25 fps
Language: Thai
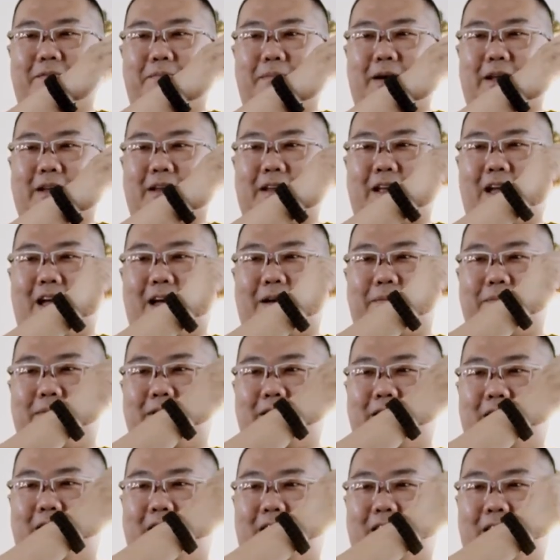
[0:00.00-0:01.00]
มัดกล้าม
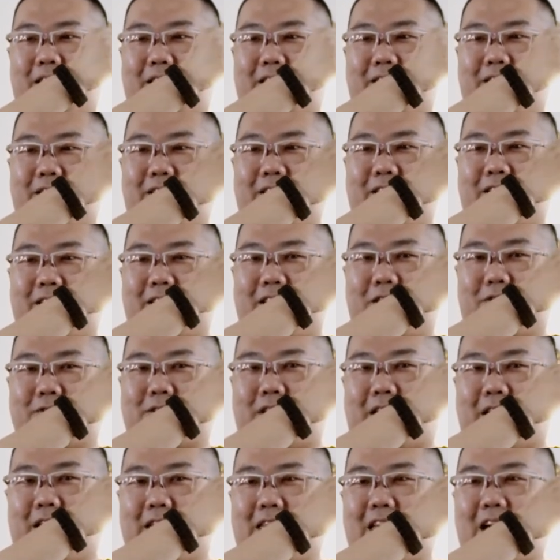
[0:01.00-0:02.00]
เนื้อ เรา
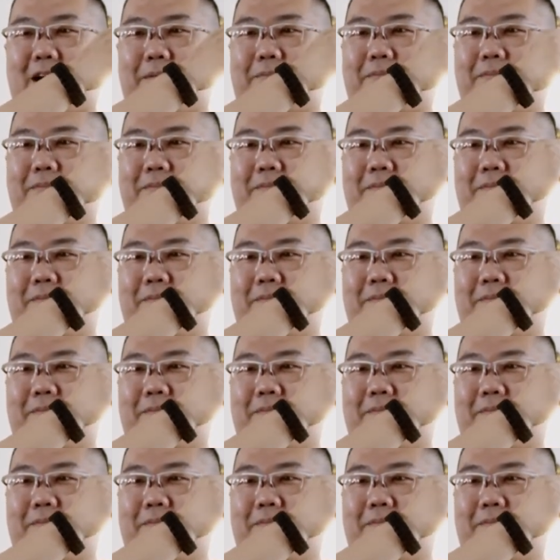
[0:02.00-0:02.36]
จะขยับ